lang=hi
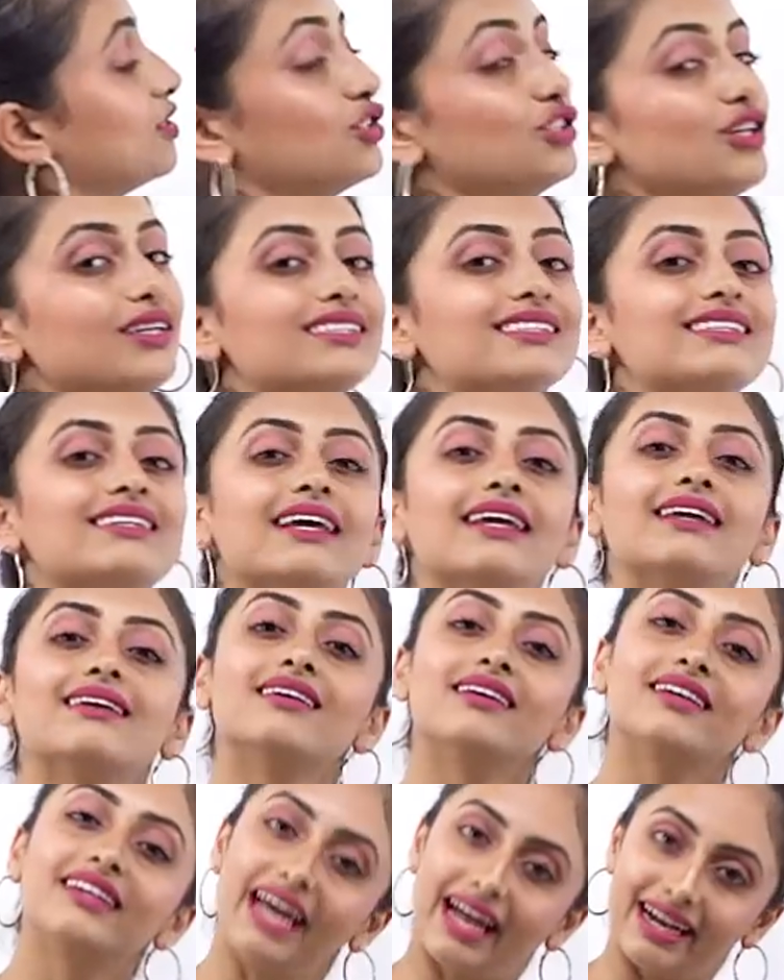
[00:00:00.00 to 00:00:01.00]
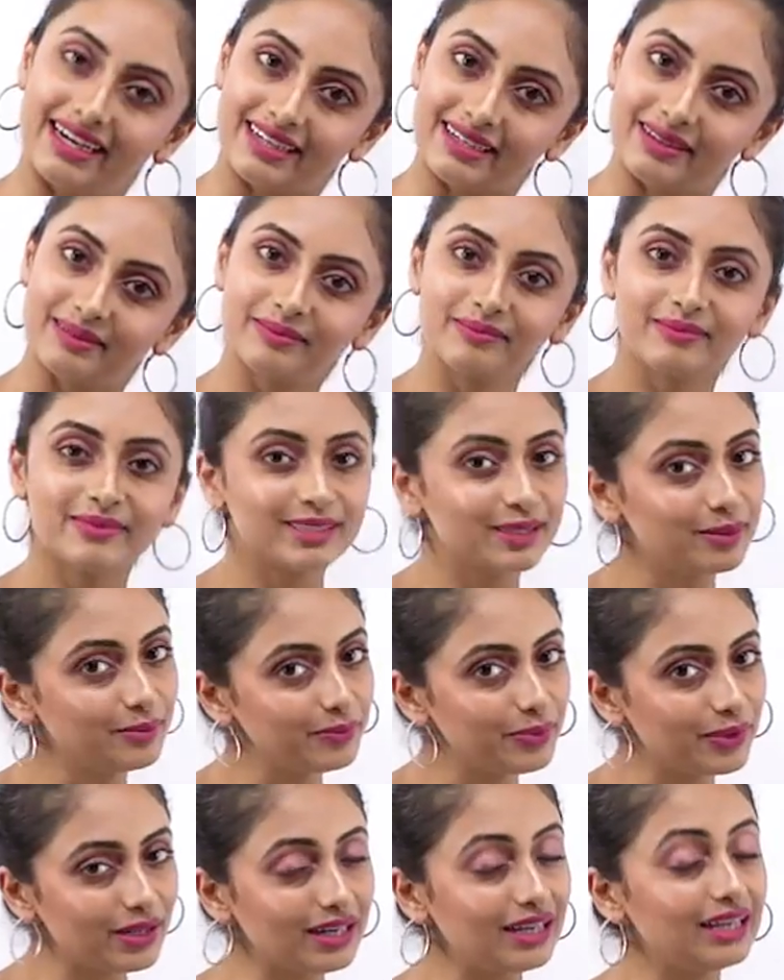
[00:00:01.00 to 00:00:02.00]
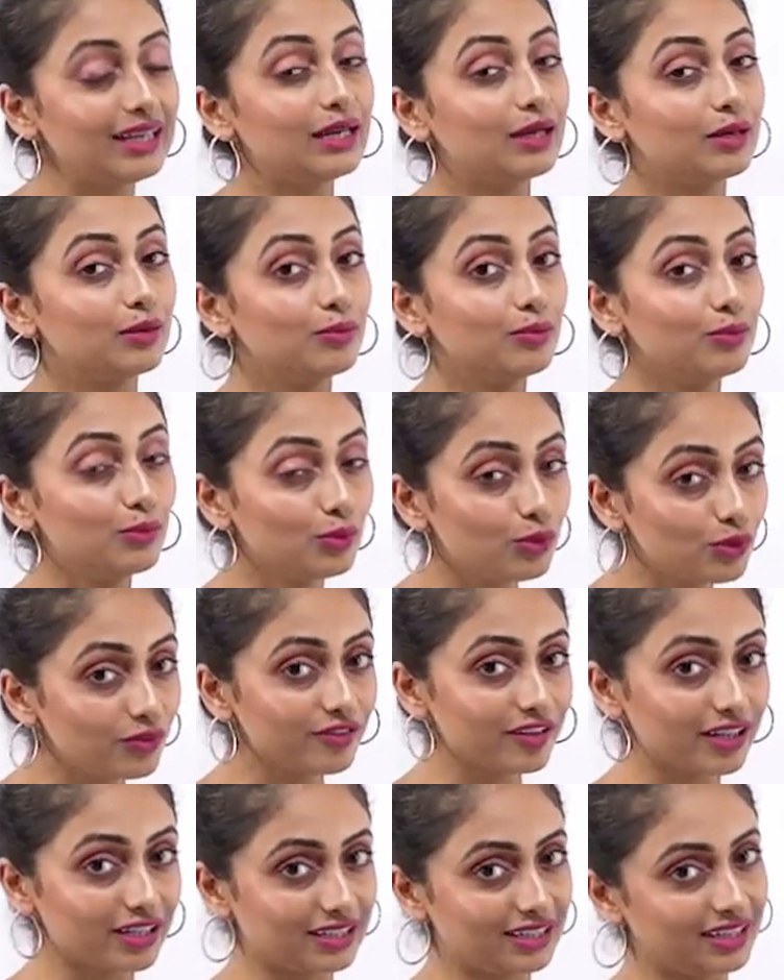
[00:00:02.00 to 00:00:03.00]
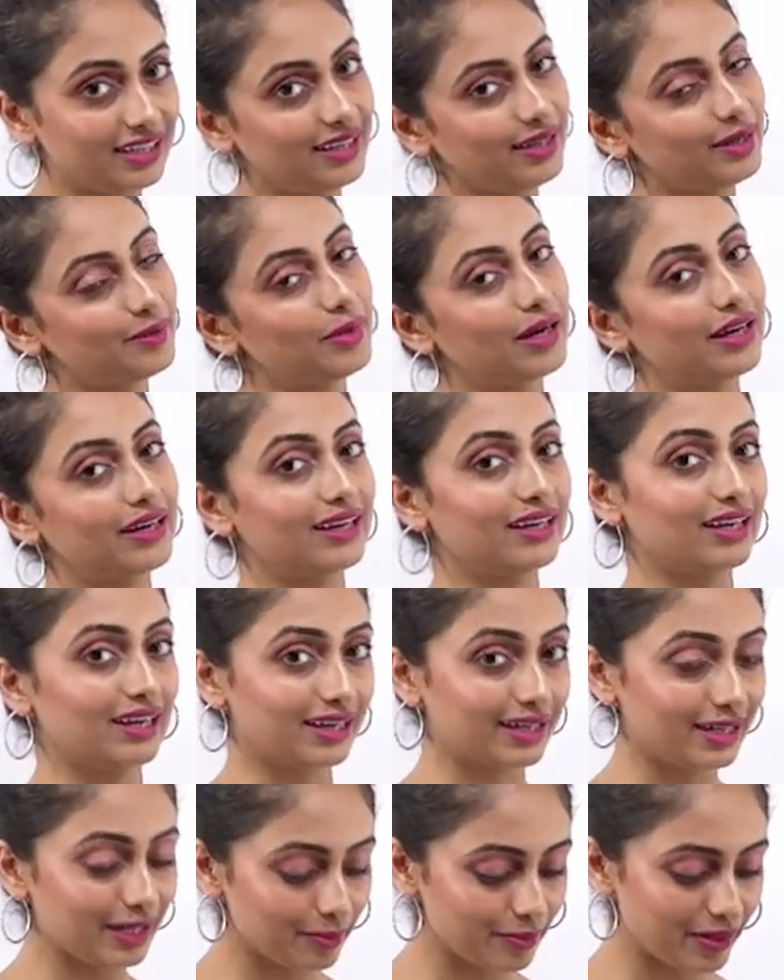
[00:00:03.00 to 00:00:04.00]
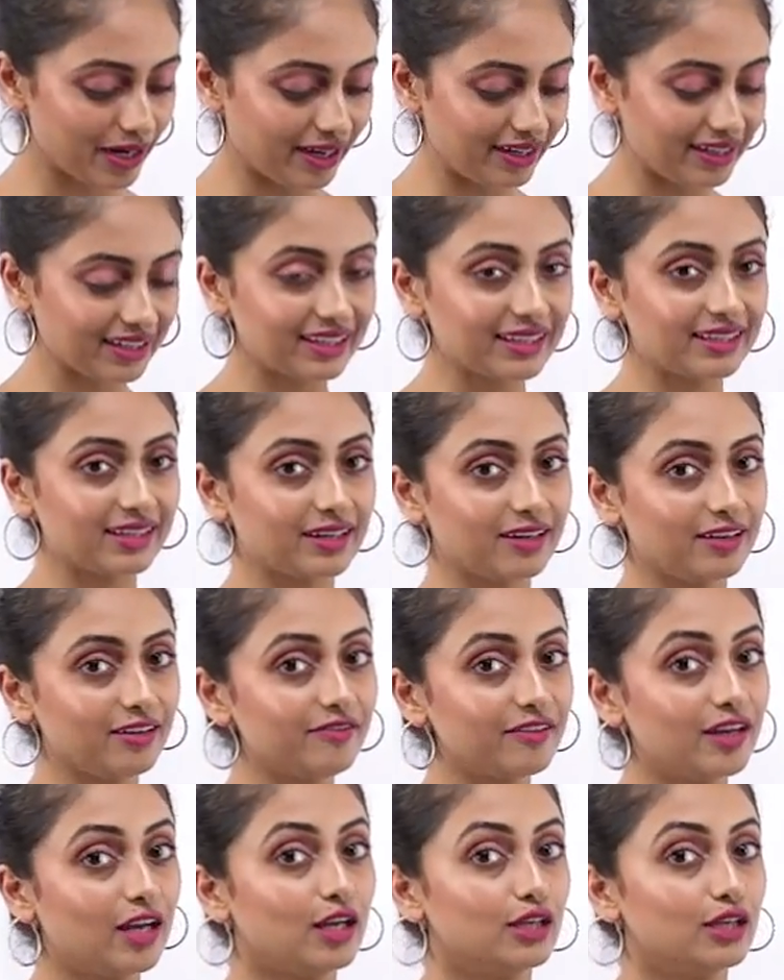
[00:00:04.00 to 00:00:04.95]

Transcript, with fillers: जस्ट लाइक अ कैट सिंपल मूव करते हैं हमारे अगले ब्रांड की तरफ